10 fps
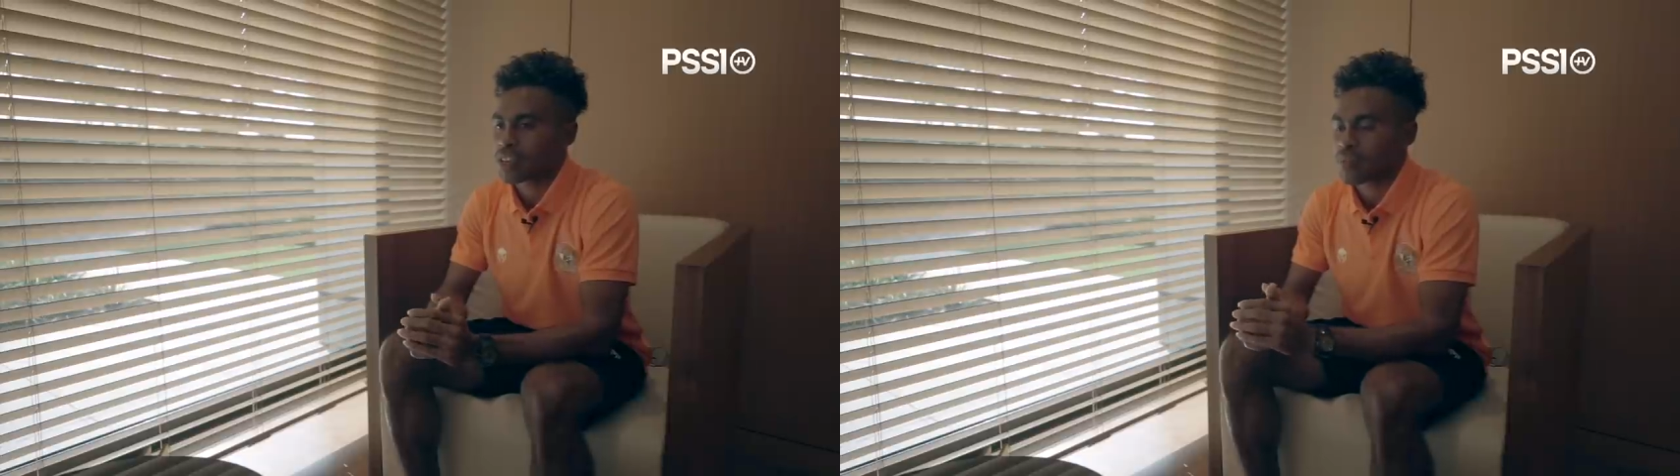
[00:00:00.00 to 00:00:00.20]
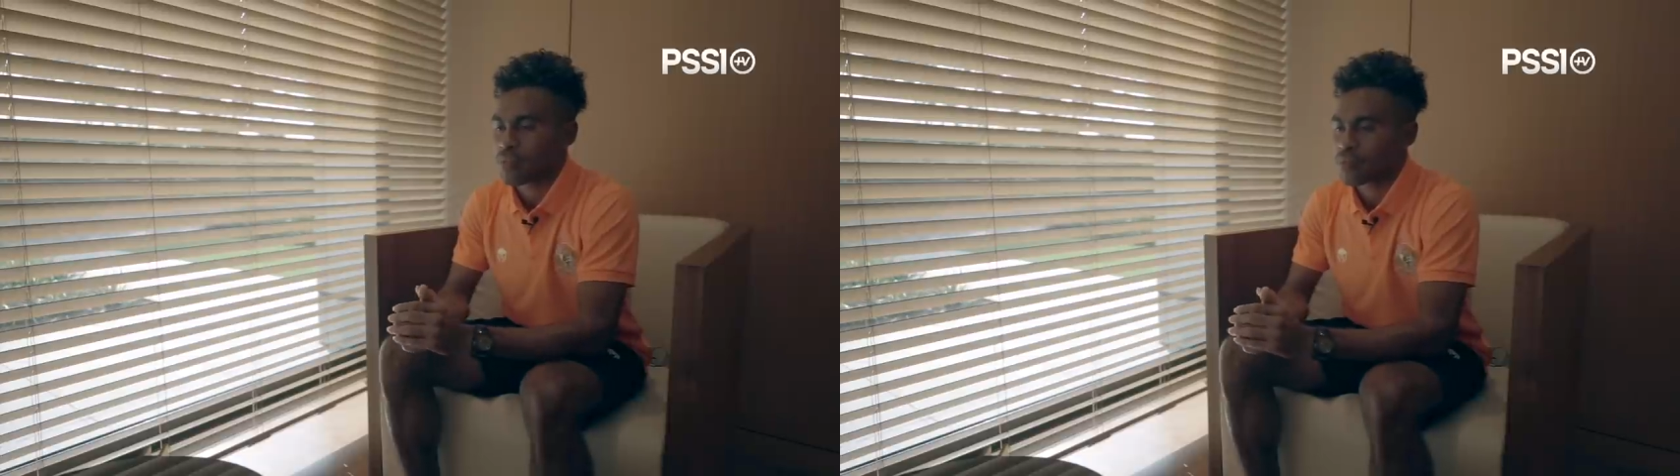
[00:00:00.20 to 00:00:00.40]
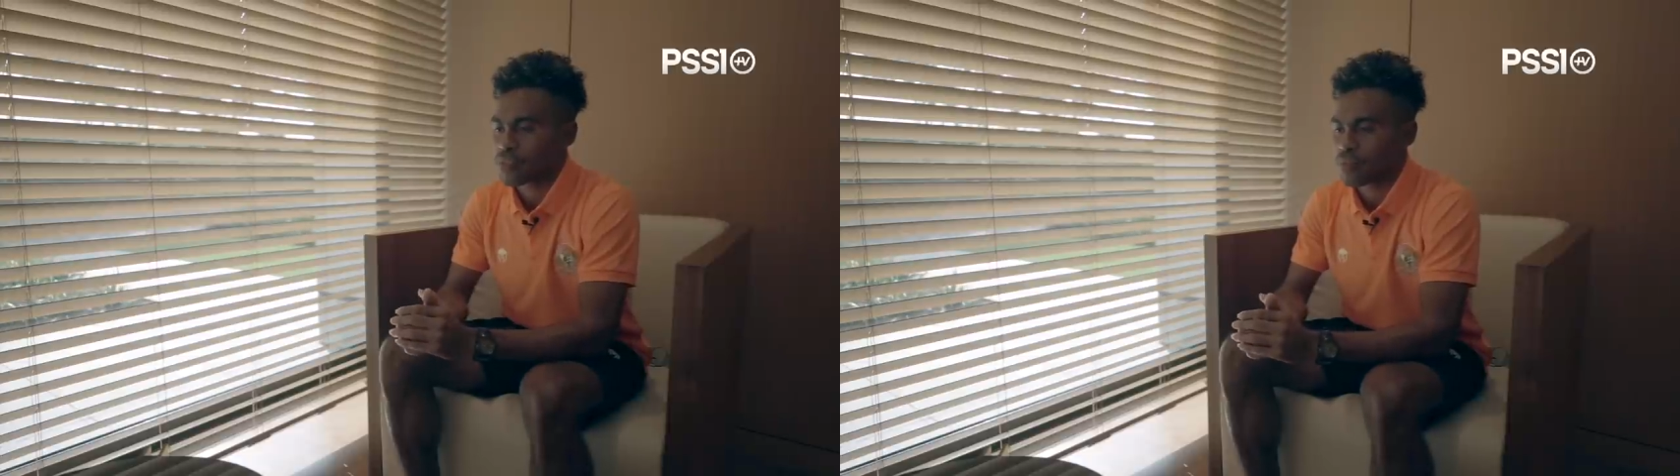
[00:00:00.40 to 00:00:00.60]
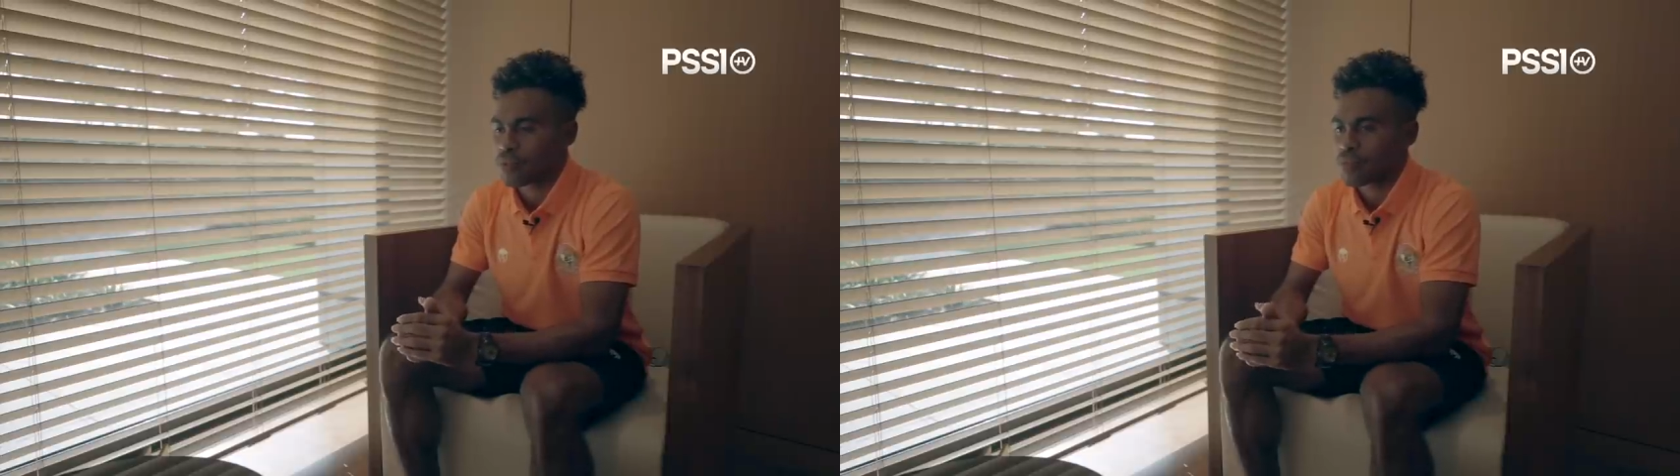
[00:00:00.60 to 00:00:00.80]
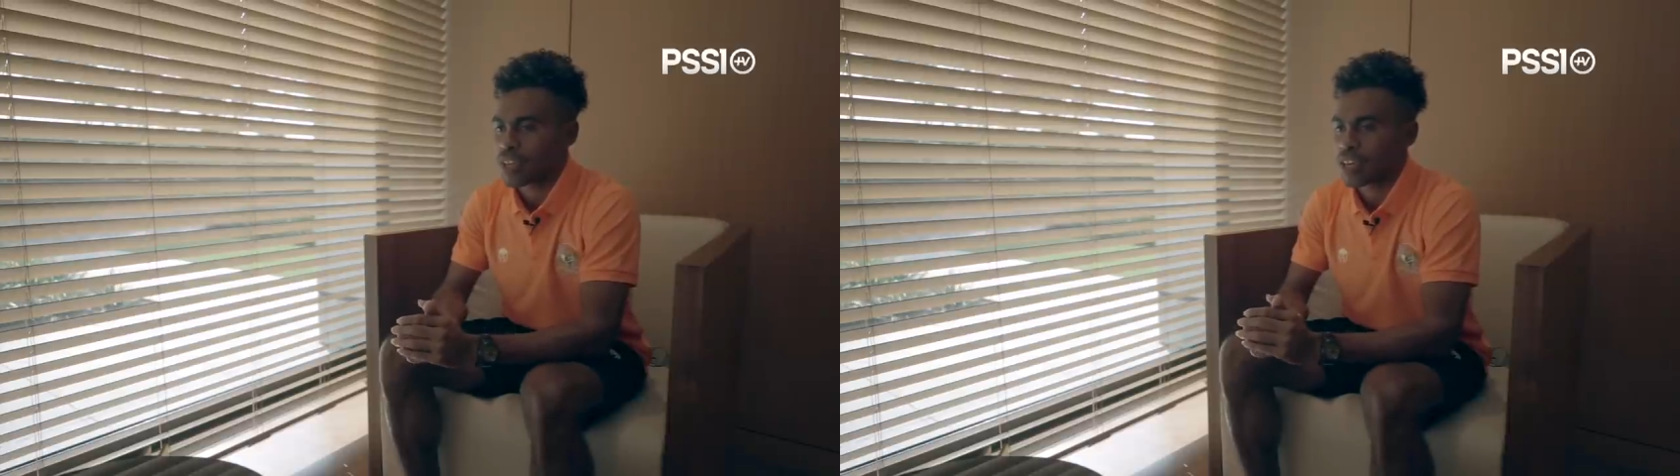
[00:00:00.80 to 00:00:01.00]

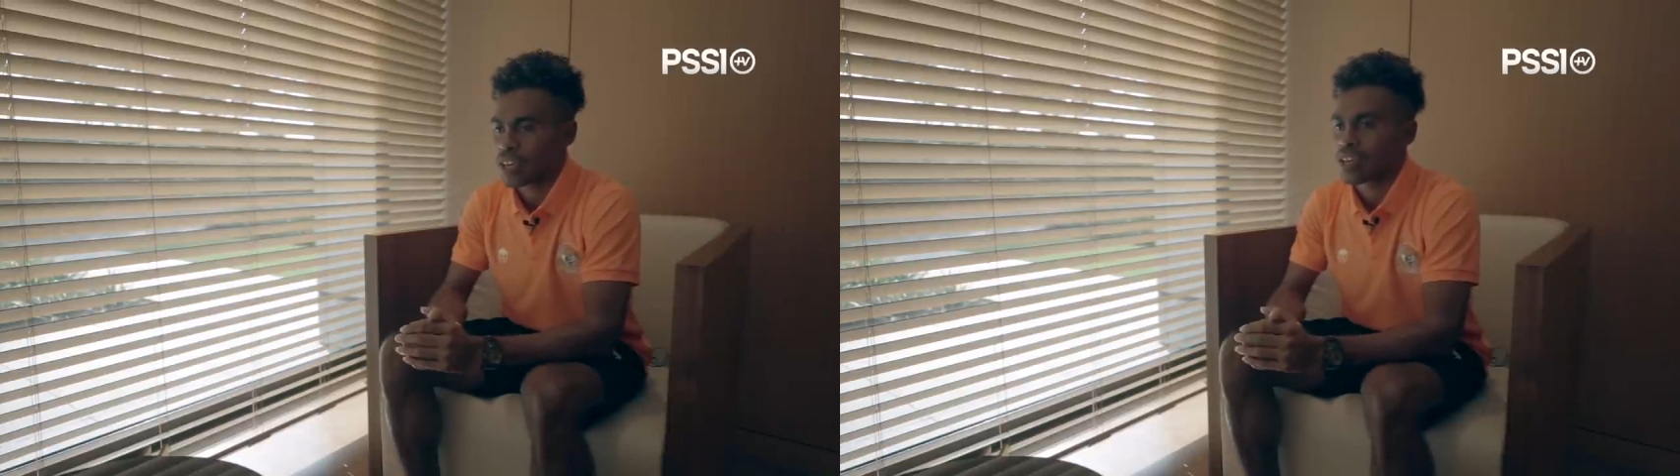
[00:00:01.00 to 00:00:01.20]
sebelum-sebelumnya